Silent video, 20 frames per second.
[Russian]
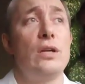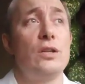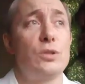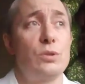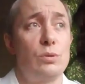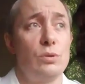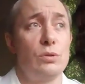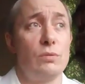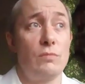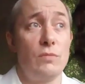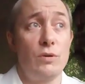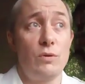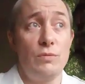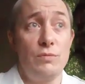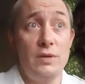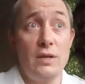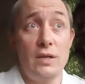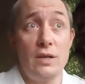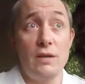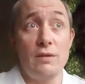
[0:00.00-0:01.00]
что мы
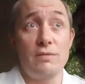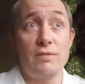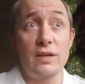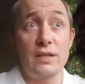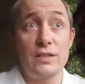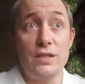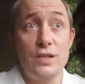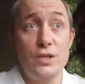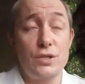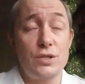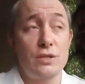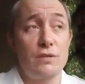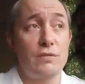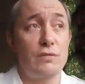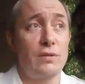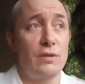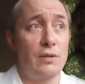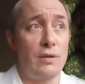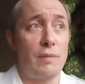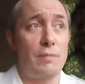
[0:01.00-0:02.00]
увидели фактически
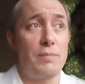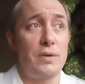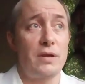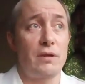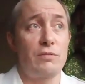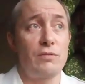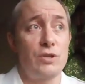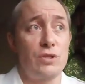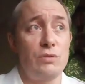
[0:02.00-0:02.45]
на, первый,